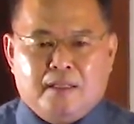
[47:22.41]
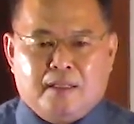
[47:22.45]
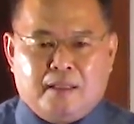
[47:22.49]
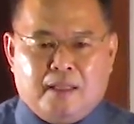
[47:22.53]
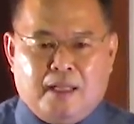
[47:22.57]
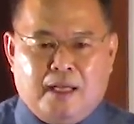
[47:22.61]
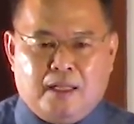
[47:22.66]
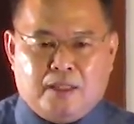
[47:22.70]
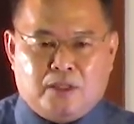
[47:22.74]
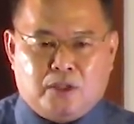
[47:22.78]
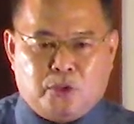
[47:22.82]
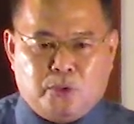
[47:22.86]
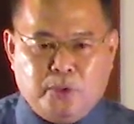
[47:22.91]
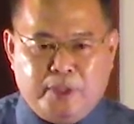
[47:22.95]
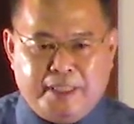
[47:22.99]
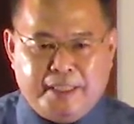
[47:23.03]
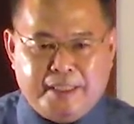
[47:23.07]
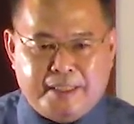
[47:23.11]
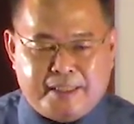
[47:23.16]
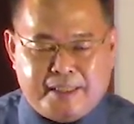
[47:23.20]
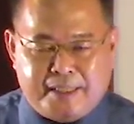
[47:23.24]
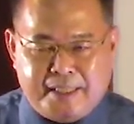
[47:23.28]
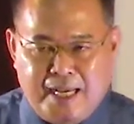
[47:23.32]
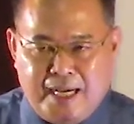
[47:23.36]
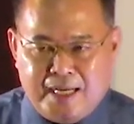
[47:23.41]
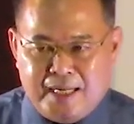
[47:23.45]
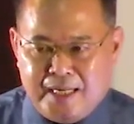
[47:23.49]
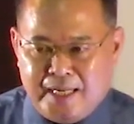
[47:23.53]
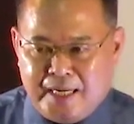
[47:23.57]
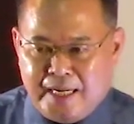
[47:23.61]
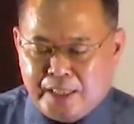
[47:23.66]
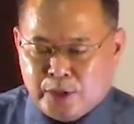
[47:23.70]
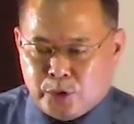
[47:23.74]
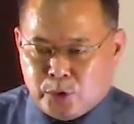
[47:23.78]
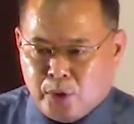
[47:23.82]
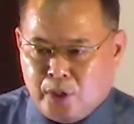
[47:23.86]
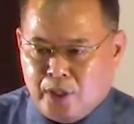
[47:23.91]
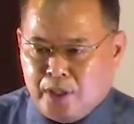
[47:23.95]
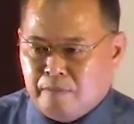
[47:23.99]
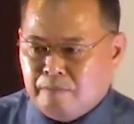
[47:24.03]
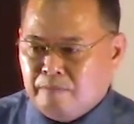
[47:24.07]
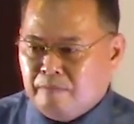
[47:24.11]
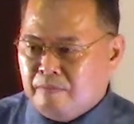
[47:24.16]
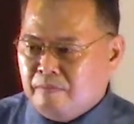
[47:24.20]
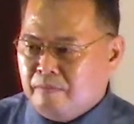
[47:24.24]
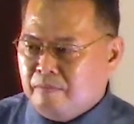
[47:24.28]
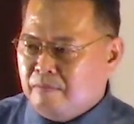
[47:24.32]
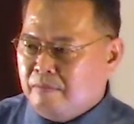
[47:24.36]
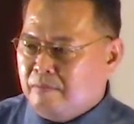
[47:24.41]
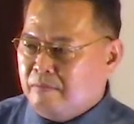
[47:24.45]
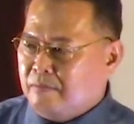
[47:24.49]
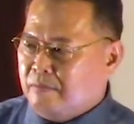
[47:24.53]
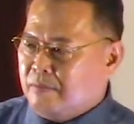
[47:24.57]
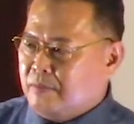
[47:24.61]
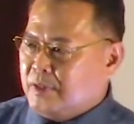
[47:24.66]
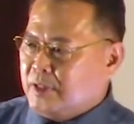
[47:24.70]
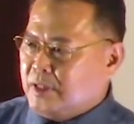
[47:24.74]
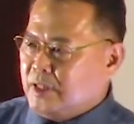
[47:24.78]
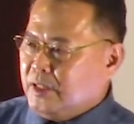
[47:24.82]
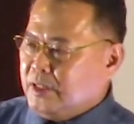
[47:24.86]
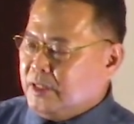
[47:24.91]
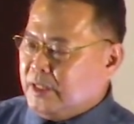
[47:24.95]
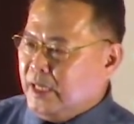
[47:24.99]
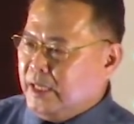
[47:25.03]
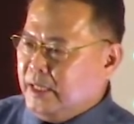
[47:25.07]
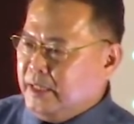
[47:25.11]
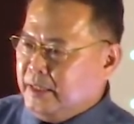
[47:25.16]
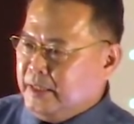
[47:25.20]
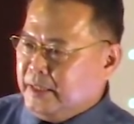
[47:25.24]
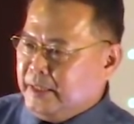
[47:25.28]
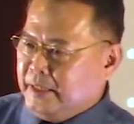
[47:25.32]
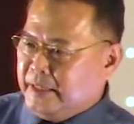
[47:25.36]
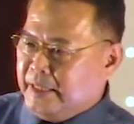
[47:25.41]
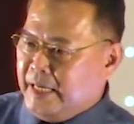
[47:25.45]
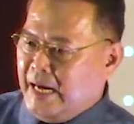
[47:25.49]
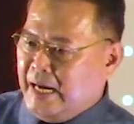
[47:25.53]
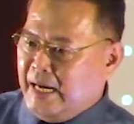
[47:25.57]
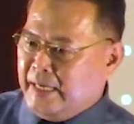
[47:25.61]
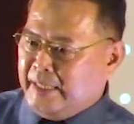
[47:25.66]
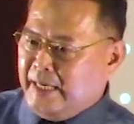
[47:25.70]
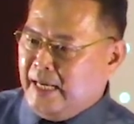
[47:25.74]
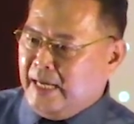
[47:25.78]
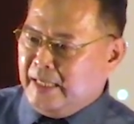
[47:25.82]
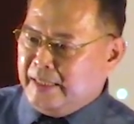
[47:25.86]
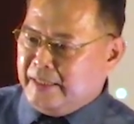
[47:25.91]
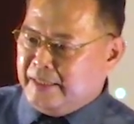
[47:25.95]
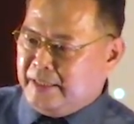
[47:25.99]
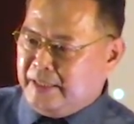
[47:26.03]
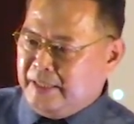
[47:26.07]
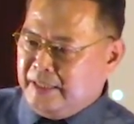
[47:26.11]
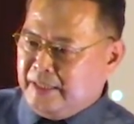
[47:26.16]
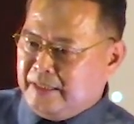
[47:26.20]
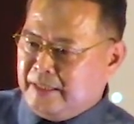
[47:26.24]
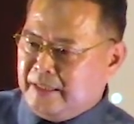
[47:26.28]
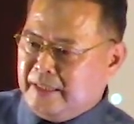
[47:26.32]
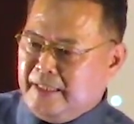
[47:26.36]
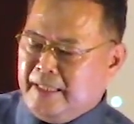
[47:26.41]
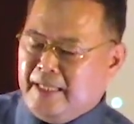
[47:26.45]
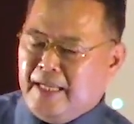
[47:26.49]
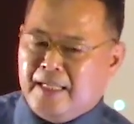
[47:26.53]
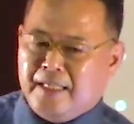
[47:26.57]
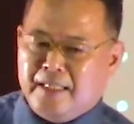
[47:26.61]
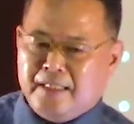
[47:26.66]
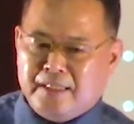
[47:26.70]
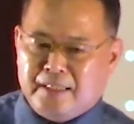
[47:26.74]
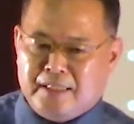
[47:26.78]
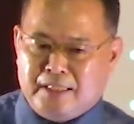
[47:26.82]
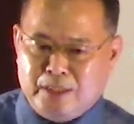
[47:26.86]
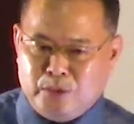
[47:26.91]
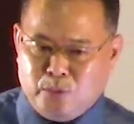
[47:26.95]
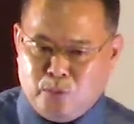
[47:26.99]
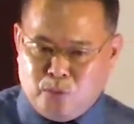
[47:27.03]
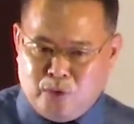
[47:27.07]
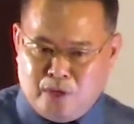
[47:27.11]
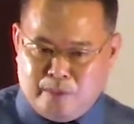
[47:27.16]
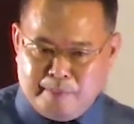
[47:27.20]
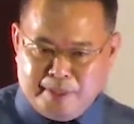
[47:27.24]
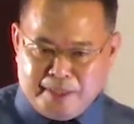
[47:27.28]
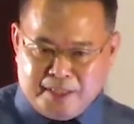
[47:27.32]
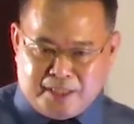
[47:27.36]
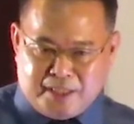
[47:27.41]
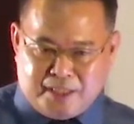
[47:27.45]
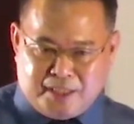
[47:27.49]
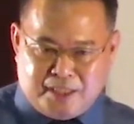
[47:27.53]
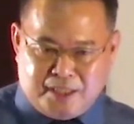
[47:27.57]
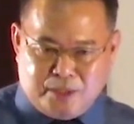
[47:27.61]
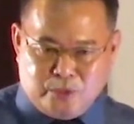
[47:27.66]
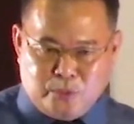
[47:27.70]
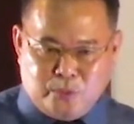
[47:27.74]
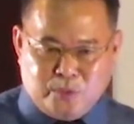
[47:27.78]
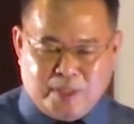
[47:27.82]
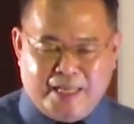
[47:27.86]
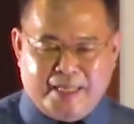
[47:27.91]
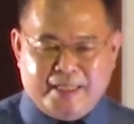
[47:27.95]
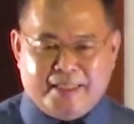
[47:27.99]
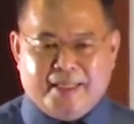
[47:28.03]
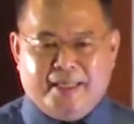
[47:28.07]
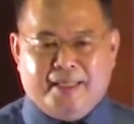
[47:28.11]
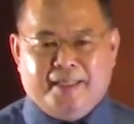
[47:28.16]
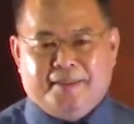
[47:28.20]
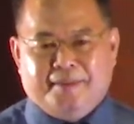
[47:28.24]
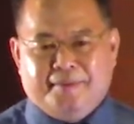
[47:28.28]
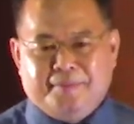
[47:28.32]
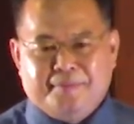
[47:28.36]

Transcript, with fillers: 那对于加勒来说，这些亚纳巨人呐，是我们的事物来的。